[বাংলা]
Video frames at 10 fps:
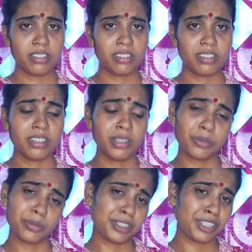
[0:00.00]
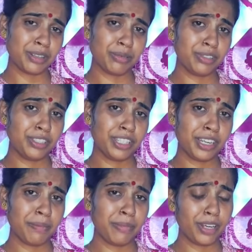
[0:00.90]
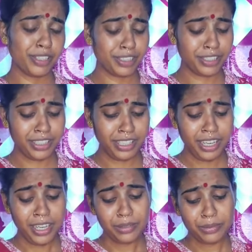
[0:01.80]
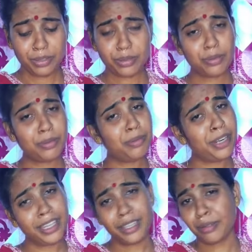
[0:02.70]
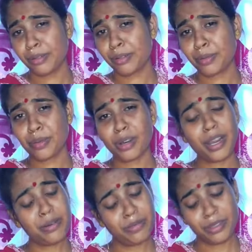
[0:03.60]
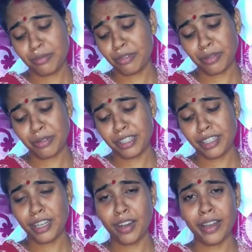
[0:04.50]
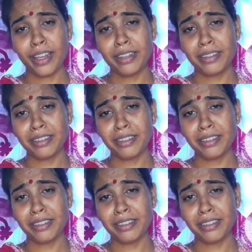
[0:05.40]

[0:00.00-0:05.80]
দিয়ে গেল কত চিন্তা করছিলাম জানিস এই সমাজে মেয়ের মাদের এইভাবে ভয় কাটাতে হবে না